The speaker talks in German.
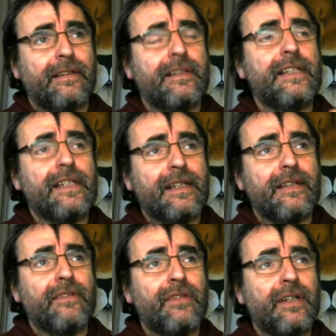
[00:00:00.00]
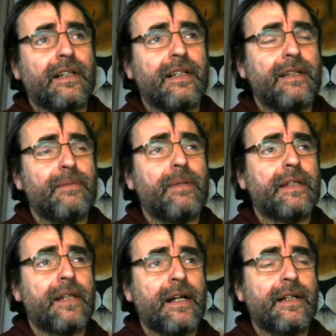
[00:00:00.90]
die wirklich
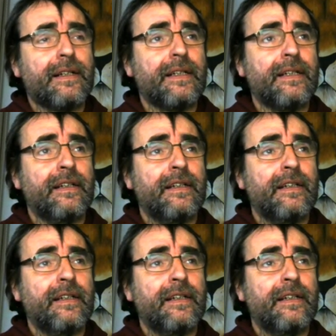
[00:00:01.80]
betrachten